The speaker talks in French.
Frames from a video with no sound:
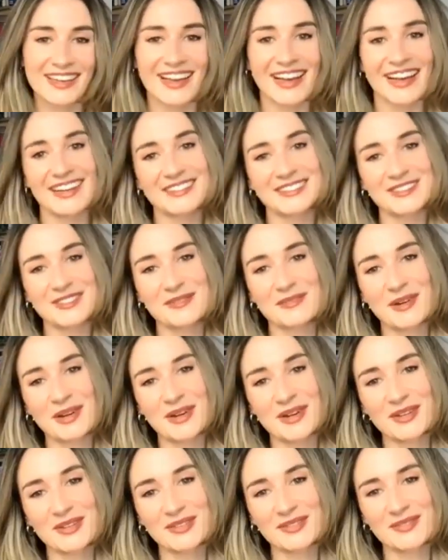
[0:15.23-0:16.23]
Allô tout le
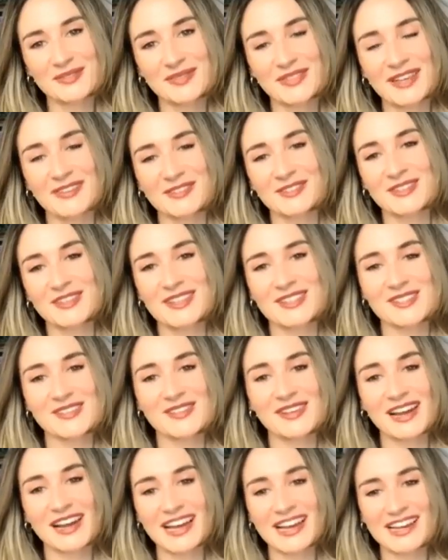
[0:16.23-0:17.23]
monde, bienvenue dans
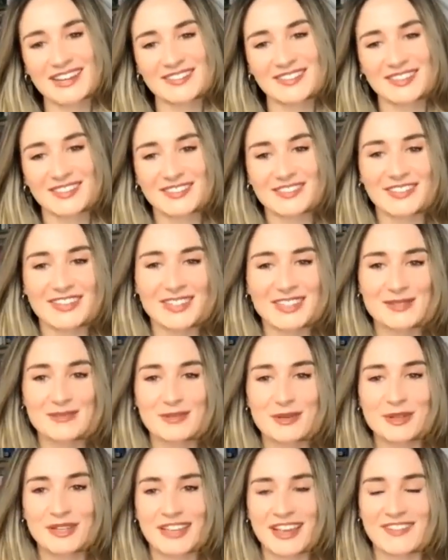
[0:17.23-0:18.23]
un live
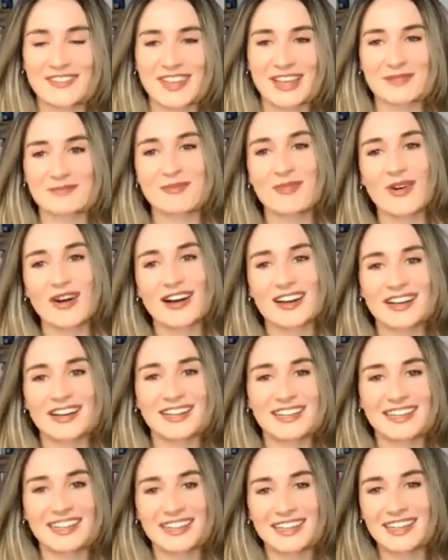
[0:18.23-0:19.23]
Facebook avec moi,
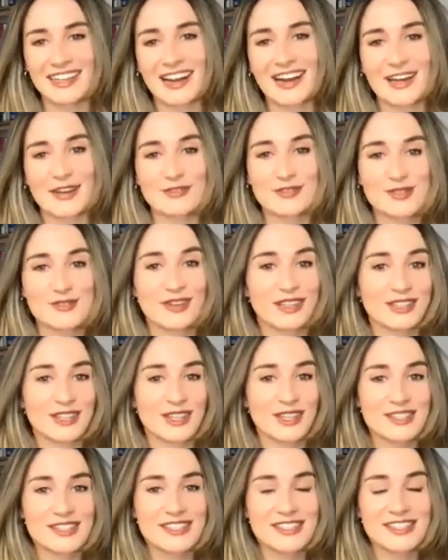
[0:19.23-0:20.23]
les lives du
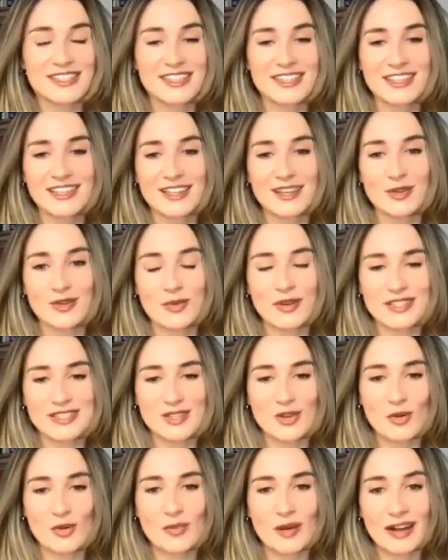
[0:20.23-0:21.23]
vendredi où est-ce
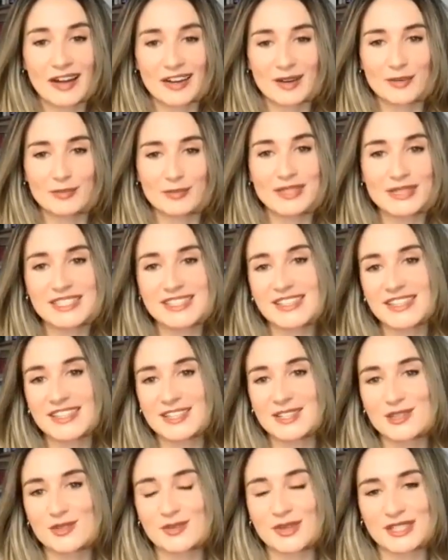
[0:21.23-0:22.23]
qu'on parle
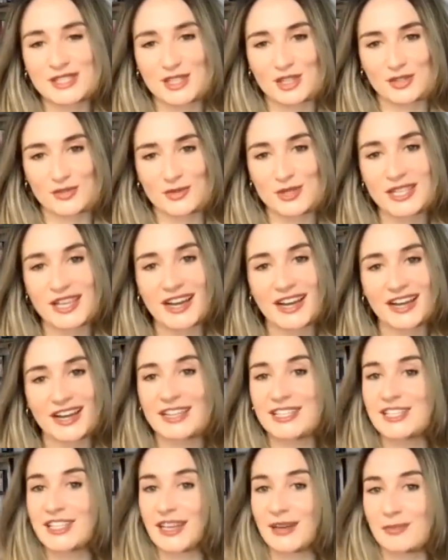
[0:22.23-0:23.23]
business, où est-ce que je vous
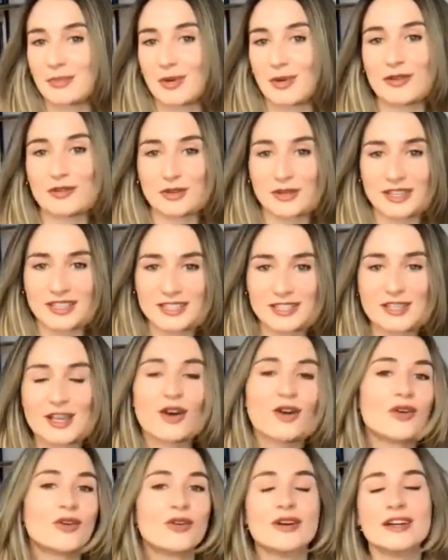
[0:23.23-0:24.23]
aide, je réponds à vos
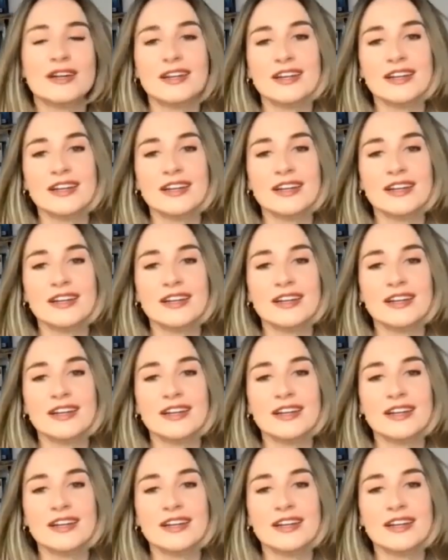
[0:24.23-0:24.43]
questions.